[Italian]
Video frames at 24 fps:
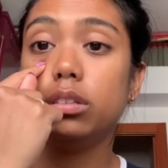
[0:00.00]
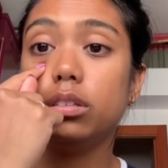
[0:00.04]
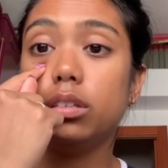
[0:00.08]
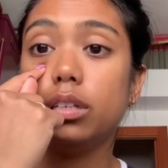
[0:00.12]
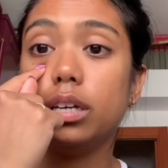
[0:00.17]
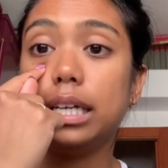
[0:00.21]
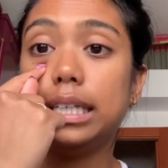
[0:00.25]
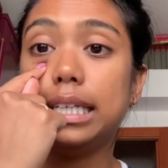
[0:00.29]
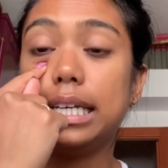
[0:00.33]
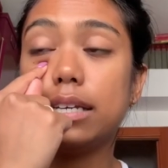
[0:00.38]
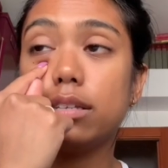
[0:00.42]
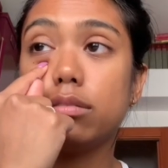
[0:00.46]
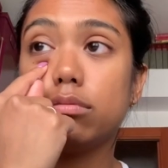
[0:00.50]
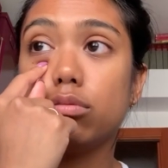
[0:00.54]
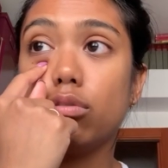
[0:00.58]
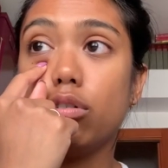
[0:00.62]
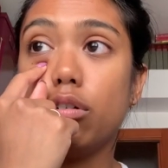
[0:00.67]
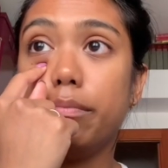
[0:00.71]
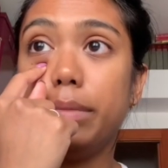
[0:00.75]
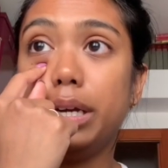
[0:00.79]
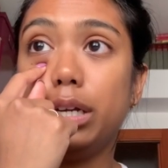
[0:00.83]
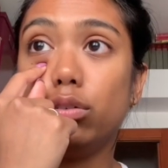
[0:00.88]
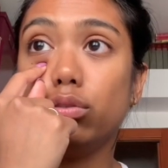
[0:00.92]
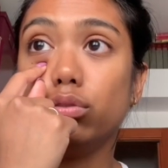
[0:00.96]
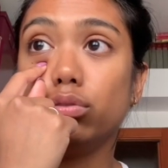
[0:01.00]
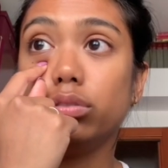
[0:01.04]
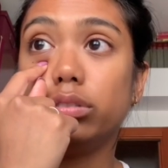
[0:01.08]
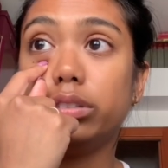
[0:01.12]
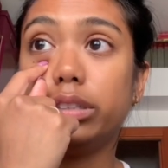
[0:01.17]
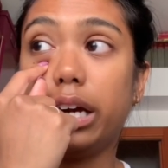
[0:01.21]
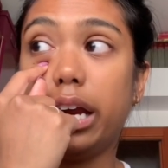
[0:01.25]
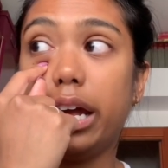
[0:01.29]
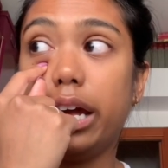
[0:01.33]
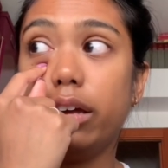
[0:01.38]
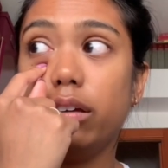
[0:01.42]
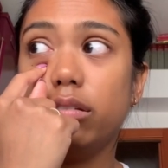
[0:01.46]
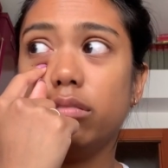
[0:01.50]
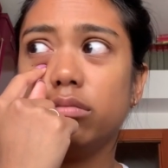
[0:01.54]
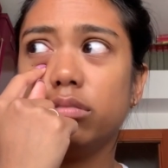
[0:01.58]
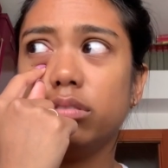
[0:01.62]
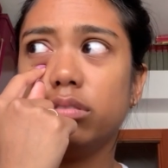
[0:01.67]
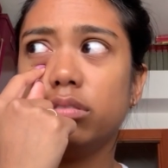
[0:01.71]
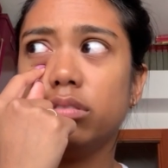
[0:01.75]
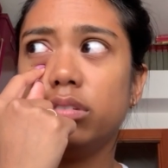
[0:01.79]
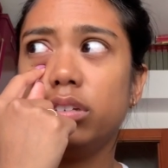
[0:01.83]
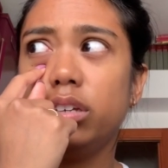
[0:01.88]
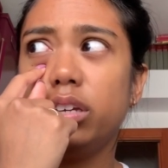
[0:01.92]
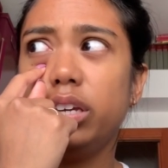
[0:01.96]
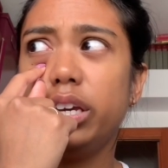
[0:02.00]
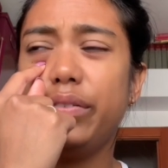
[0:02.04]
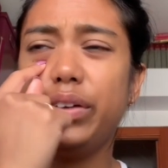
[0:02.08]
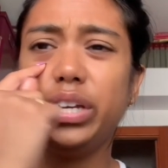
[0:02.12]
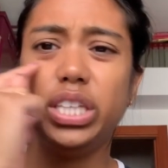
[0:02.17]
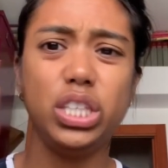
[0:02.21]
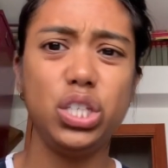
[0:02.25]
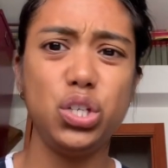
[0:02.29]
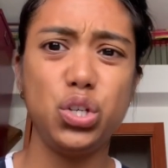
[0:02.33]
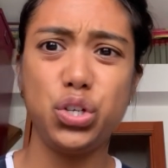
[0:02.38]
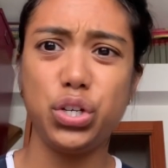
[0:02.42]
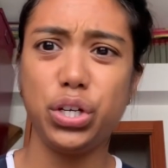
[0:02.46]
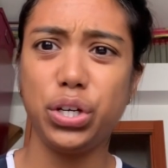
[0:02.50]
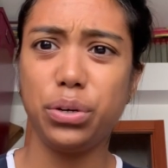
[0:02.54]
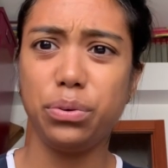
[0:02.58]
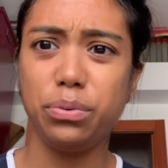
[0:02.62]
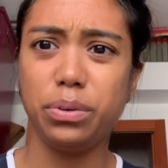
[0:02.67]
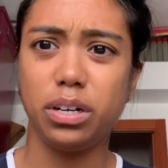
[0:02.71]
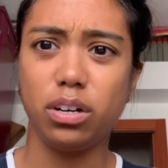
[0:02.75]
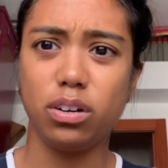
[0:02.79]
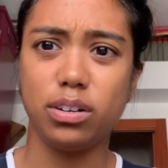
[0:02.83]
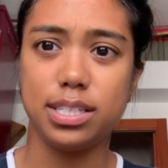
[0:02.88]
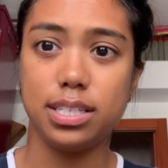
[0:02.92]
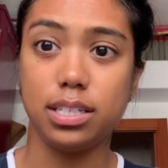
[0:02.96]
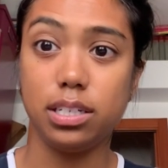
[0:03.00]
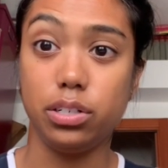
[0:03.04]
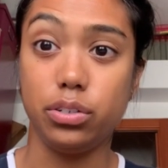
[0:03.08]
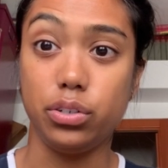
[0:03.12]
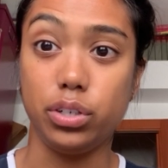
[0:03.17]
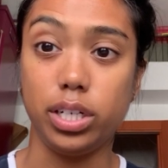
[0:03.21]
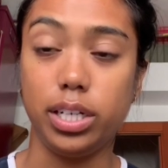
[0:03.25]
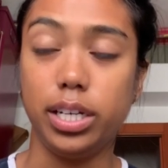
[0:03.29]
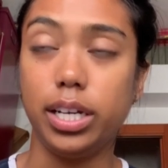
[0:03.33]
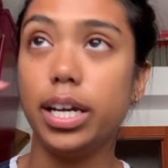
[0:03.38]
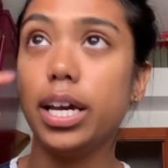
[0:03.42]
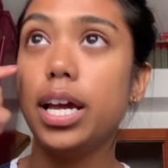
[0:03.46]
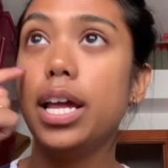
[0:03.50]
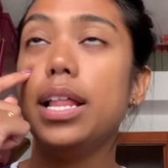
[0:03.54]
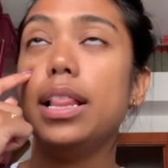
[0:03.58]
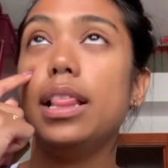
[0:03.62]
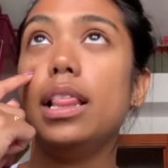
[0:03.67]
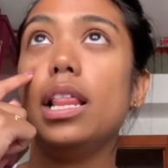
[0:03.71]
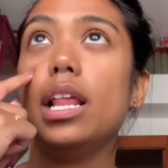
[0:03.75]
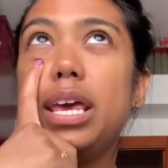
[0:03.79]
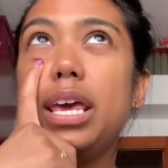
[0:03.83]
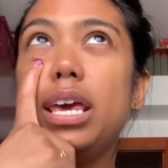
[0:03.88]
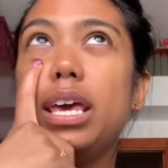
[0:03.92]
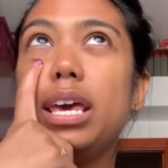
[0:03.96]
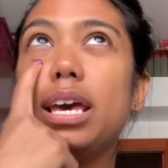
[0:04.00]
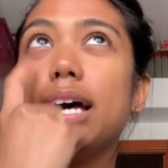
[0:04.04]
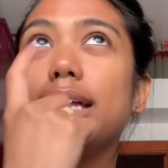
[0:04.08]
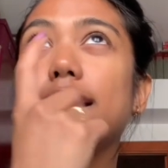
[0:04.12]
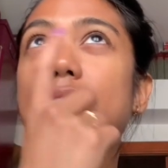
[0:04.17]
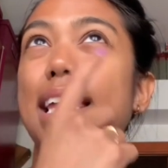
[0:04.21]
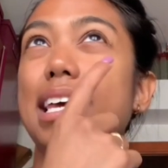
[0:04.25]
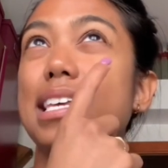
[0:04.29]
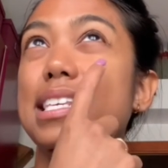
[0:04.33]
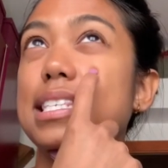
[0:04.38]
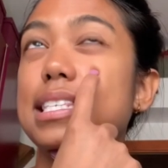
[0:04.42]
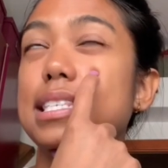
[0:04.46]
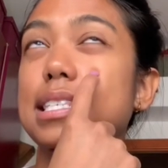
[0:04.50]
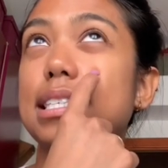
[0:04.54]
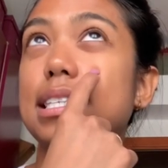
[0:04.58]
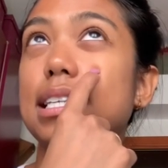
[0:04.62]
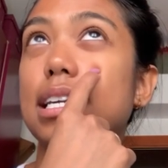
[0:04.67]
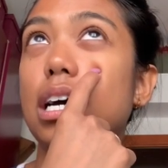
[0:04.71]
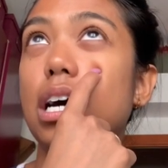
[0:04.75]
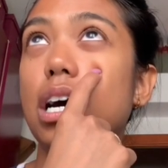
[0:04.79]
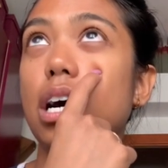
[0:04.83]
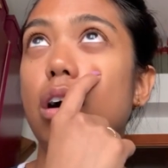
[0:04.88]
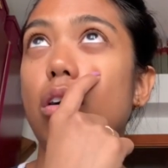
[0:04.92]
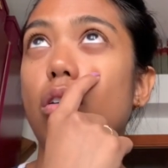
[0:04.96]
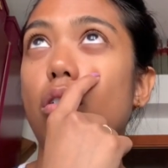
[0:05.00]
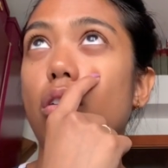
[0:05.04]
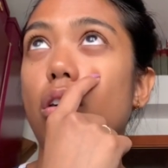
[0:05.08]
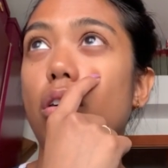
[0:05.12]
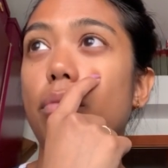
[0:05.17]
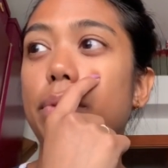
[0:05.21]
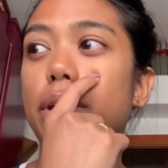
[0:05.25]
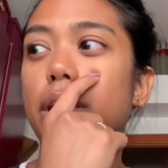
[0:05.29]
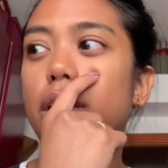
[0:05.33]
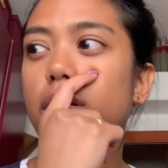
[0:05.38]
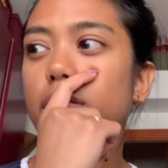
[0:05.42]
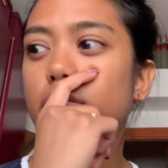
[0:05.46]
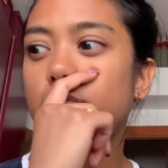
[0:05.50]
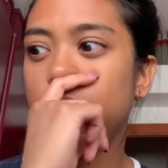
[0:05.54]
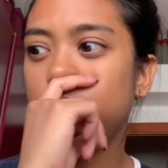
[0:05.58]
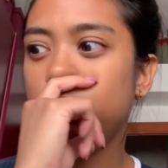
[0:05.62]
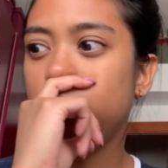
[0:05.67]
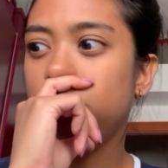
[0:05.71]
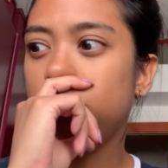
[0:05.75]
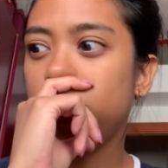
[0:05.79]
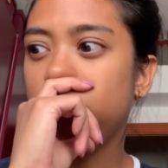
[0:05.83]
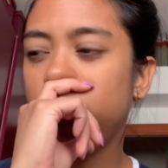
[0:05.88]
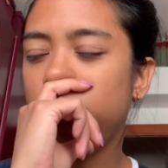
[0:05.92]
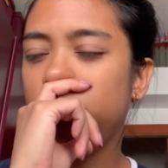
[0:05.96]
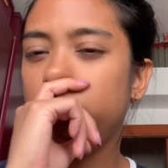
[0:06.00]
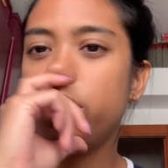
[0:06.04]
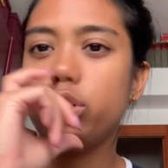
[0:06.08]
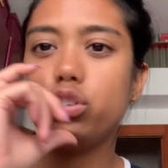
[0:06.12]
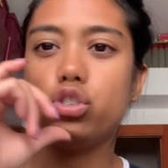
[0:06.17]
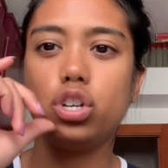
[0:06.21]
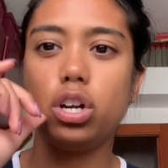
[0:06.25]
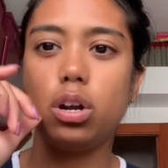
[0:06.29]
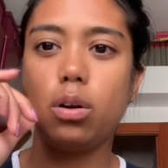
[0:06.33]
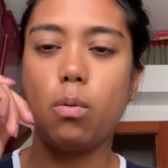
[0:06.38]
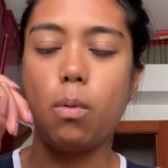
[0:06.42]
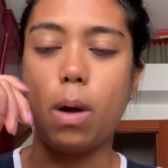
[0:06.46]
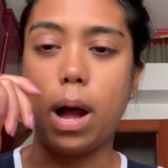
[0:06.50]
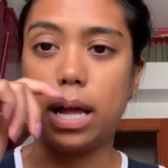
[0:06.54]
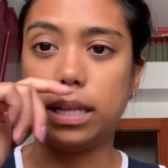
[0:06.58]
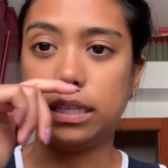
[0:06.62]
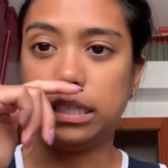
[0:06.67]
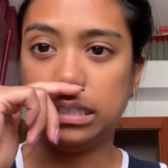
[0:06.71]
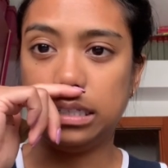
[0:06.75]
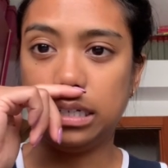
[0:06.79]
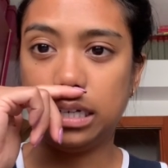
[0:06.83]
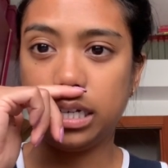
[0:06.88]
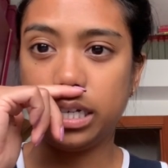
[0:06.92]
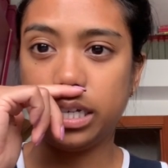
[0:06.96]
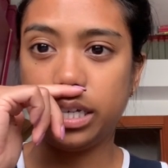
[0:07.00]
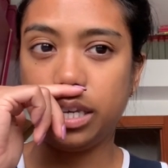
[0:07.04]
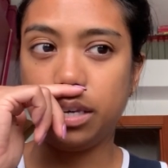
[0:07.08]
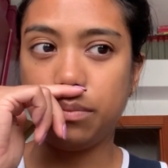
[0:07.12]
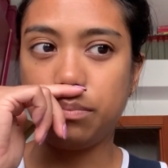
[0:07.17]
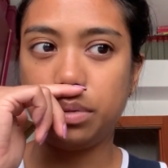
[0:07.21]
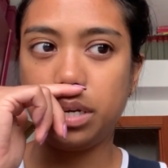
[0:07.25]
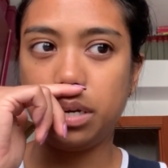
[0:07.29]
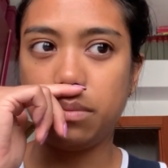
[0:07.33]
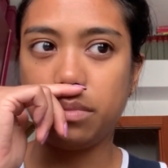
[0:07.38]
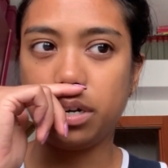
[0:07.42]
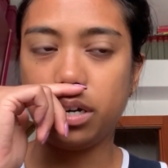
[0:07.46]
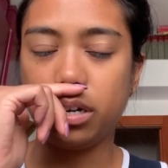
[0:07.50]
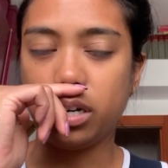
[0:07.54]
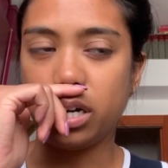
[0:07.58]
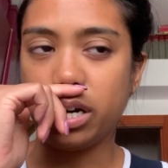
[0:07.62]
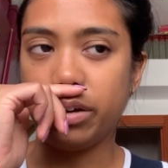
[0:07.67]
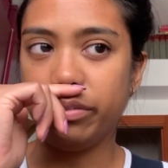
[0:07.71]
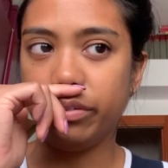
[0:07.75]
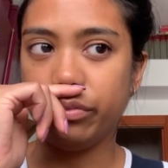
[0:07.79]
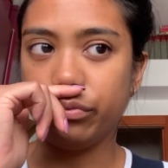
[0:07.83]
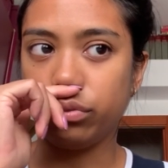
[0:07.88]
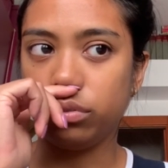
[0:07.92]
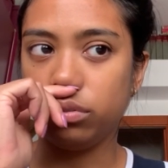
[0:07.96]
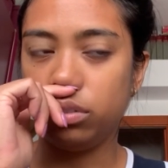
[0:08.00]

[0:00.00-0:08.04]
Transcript: Adesso ho meno 3, 25, una cosa del genere, e a destra ho meno 1,50 e prima avevo